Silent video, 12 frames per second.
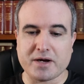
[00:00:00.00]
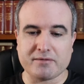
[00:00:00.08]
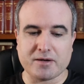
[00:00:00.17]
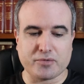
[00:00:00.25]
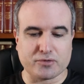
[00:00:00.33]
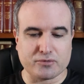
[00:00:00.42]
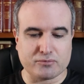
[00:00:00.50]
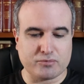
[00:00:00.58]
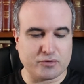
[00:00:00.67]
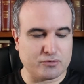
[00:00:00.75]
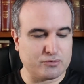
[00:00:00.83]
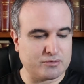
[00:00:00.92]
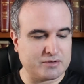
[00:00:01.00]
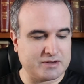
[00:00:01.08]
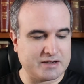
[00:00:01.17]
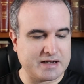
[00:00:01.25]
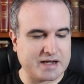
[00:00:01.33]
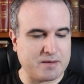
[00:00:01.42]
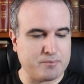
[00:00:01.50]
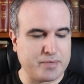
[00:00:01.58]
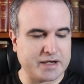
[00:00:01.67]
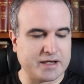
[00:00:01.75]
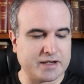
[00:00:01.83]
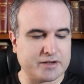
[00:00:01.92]
pava por, por un
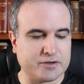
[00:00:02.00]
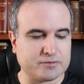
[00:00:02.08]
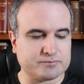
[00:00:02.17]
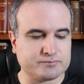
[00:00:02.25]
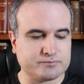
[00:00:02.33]
campanario.